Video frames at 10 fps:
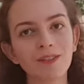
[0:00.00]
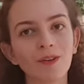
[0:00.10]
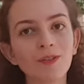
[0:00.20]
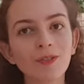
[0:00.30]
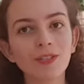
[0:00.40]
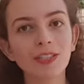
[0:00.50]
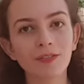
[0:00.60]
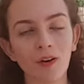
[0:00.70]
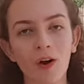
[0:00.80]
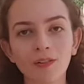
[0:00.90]
todos os
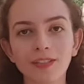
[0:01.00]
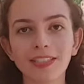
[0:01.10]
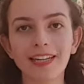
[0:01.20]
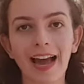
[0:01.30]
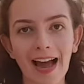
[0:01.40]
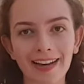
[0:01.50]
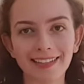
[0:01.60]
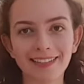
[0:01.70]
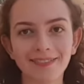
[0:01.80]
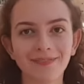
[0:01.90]
esforços e
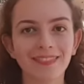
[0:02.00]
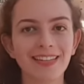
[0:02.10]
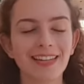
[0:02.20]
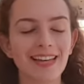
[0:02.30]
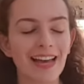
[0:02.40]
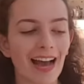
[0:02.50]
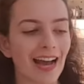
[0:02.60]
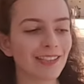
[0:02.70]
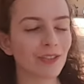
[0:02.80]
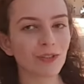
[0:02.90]
cargas.
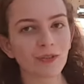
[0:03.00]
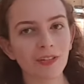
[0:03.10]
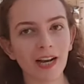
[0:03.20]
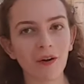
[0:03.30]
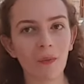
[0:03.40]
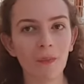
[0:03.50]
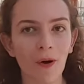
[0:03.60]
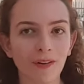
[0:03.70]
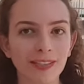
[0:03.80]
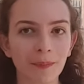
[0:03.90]
A estrutura é
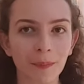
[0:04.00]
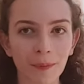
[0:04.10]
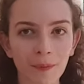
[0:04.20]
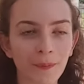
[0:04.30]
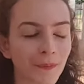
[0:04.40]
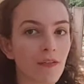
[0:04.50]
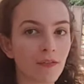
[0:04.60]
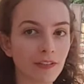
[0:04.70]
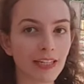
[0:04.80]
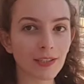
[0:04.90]
composta por
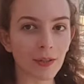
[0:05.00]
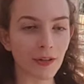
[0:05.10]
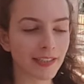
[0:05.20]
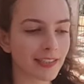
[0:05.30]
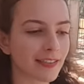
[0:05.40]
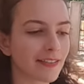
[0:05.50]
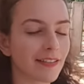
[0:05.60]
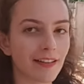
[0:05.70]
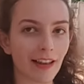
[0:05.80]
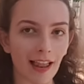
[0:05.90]
fundações,
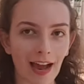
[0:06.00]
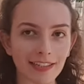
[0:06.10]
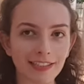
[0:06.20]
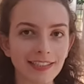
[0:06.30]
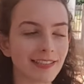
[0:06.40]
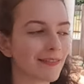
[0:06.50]
lajes,